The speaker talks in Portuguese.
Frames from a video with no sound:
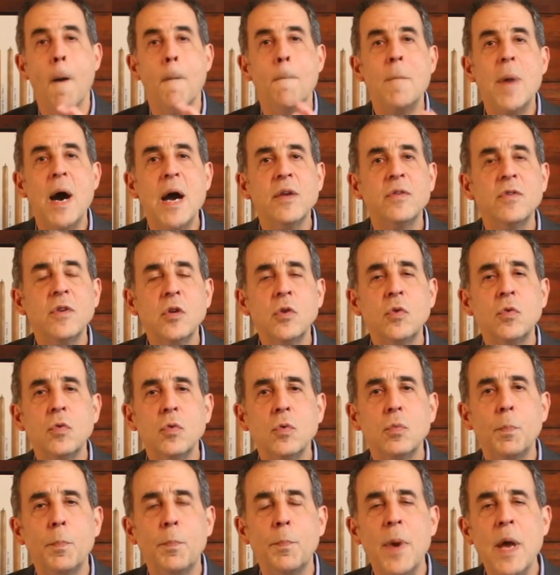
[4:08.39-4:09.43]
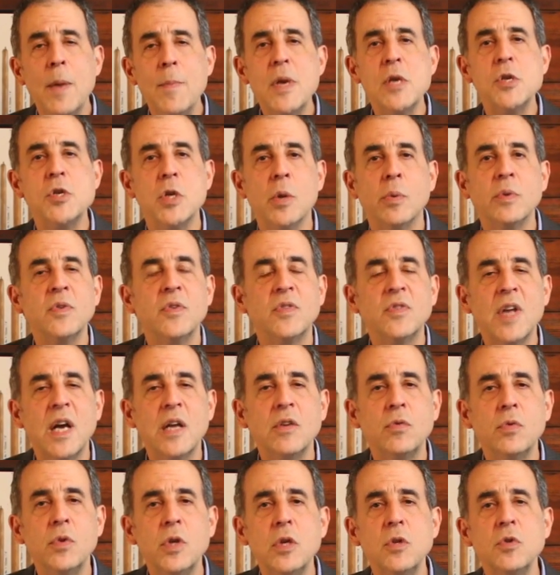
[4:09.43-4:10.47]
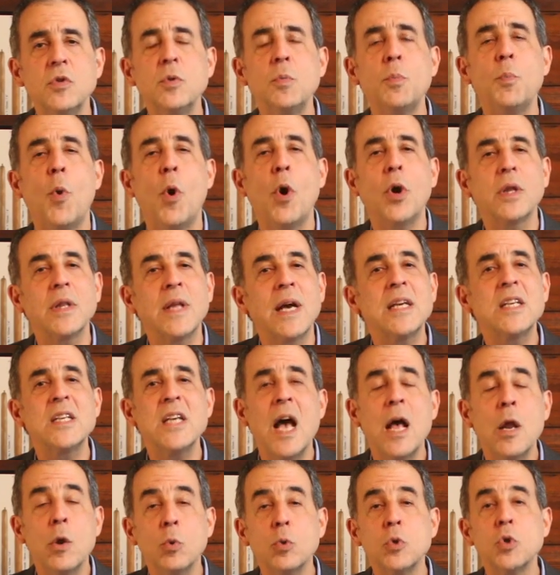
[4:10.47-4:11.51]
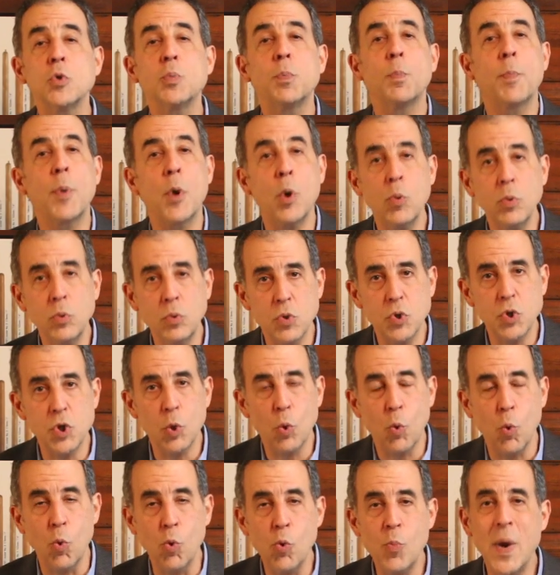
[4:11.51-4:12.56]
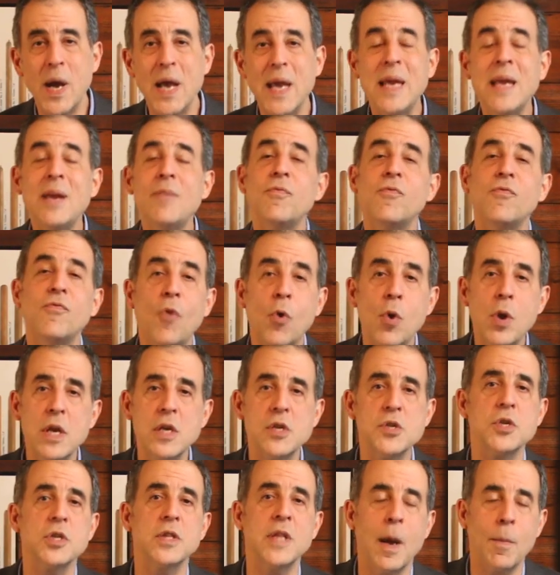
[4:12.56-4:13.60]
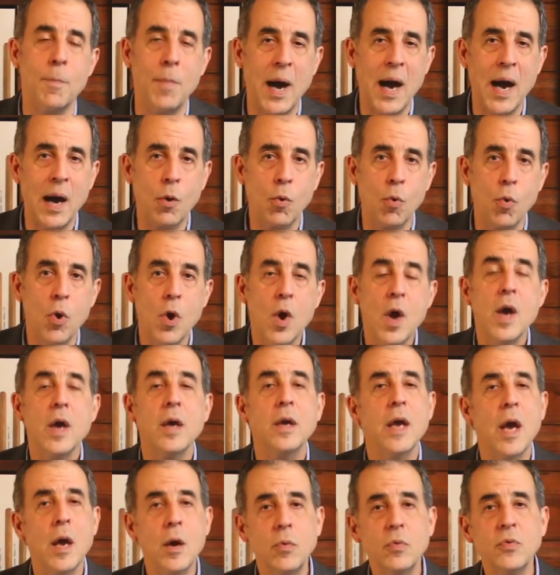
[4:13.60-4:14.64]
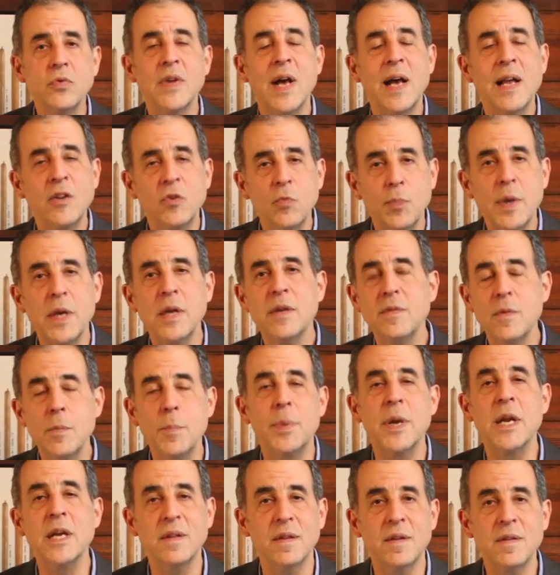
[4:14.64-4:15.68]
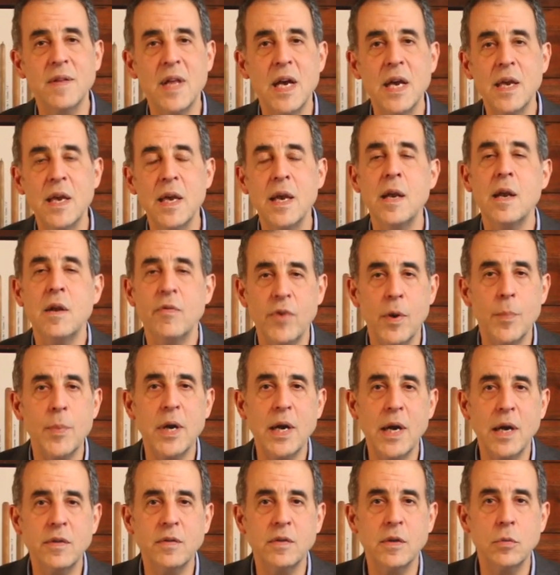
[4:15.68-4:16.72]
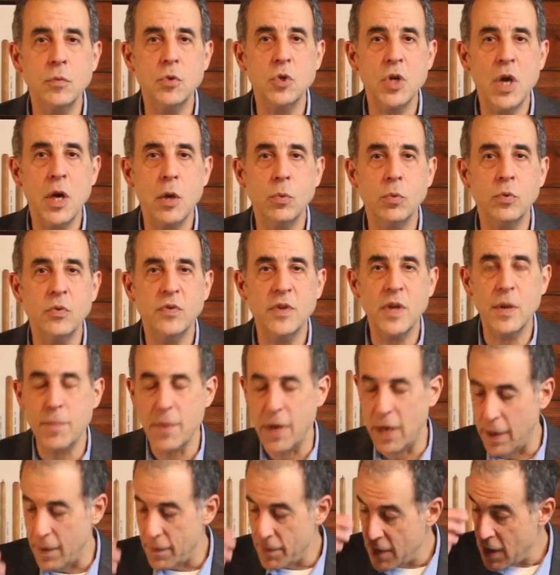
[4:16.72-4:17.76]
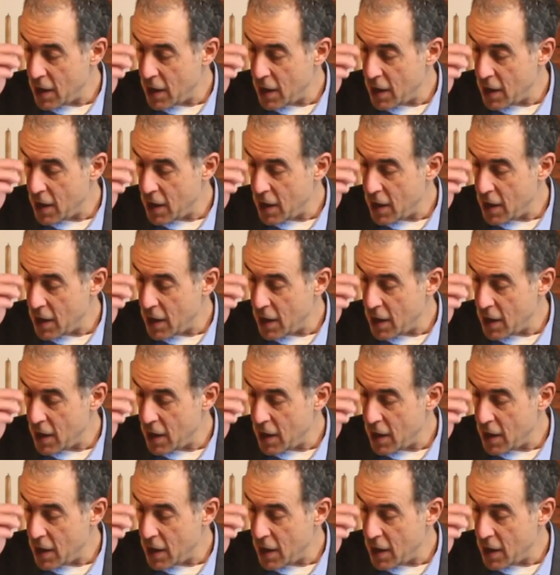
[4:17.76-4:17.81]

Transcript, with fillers: Mas isso permitiu aos Estados Unidos importar charutos prontos de Cuba e folhas de tabaco que eram usados pelas empresas daqui na fabricação de charutos também.